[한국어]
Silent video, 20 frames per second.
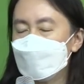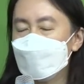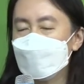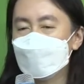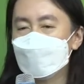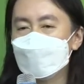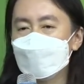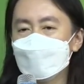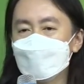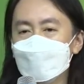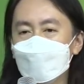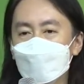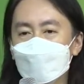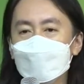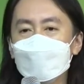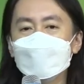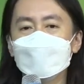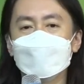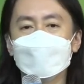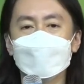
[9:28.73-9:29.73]
이렇게
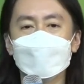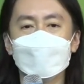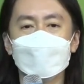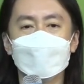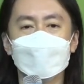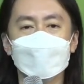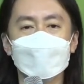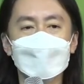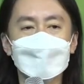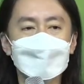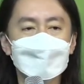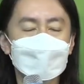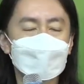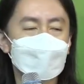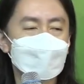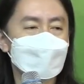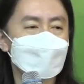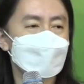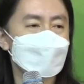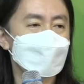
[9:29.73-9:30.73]
전하는 게
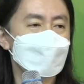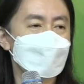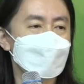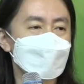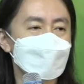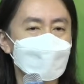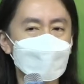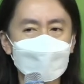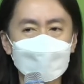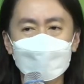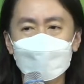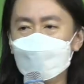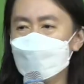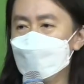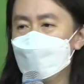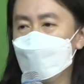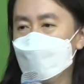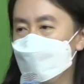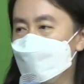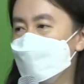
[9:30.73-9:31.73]
사실은
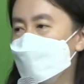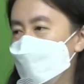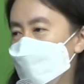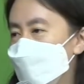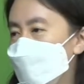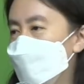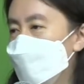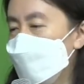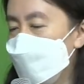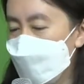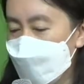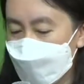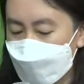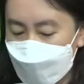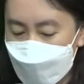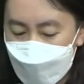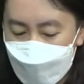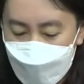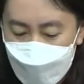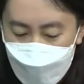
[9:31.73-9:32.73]
핍박받을 일인데
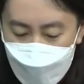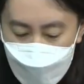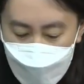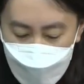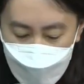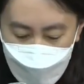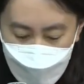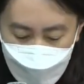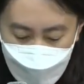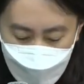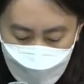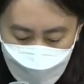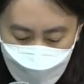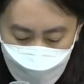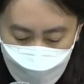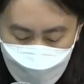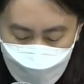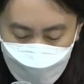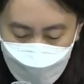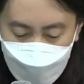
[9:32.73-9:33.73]

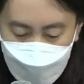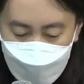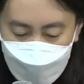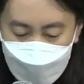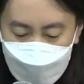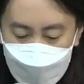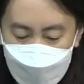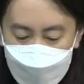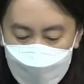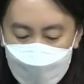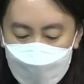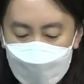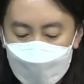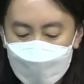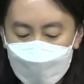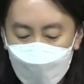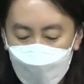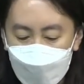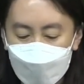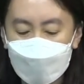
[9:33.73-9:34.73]
베드로가 이렇게
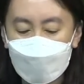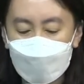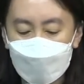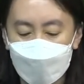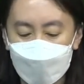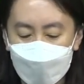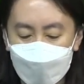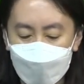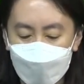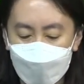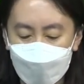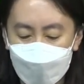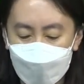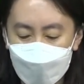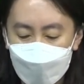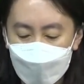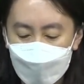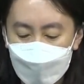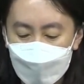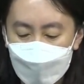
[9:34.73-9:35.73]
전하였고
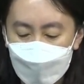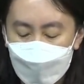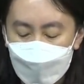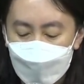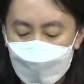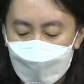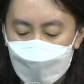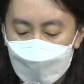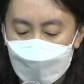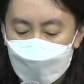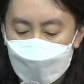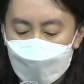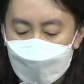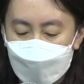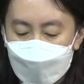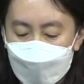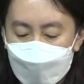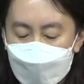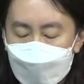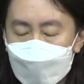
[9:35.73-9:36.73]

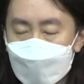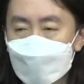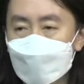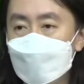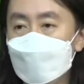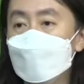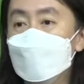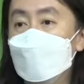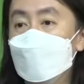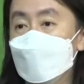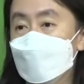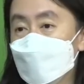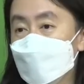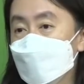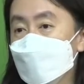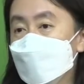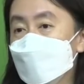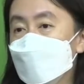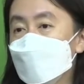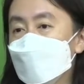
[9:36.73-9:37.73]
그 이 말을
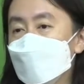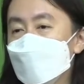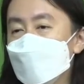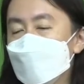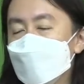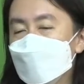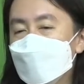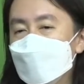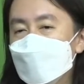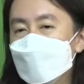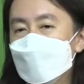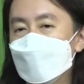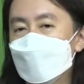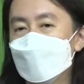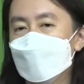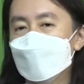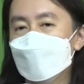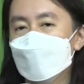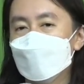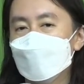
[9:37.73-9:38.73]
듣고
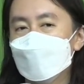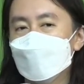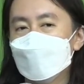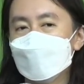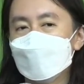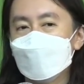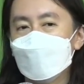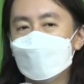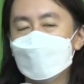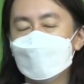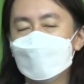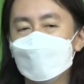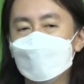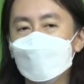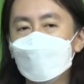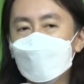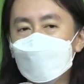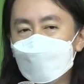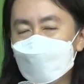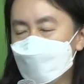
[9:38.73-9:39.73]
다들
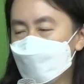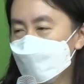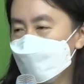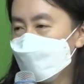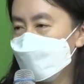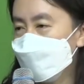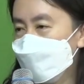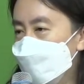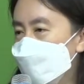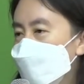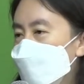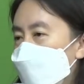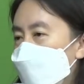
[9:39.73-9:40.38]
코웃음을 친 게